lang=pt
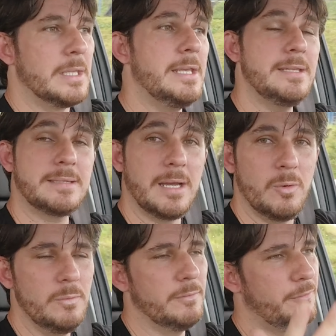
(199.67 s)

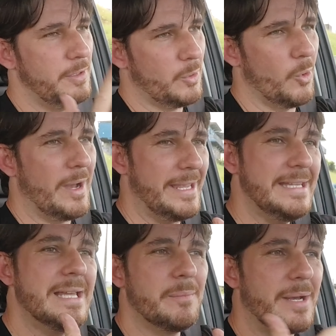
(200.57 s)
Então ficou
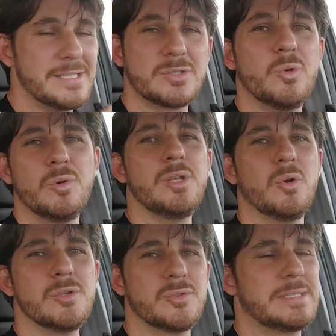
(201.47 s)
ainda mais
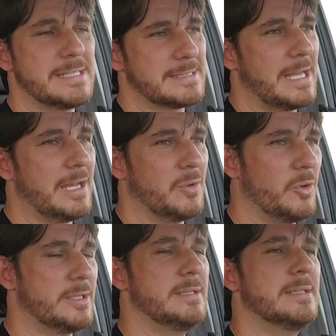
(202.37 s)
curioso testar
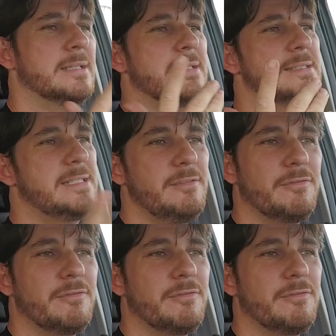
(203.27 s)
agora se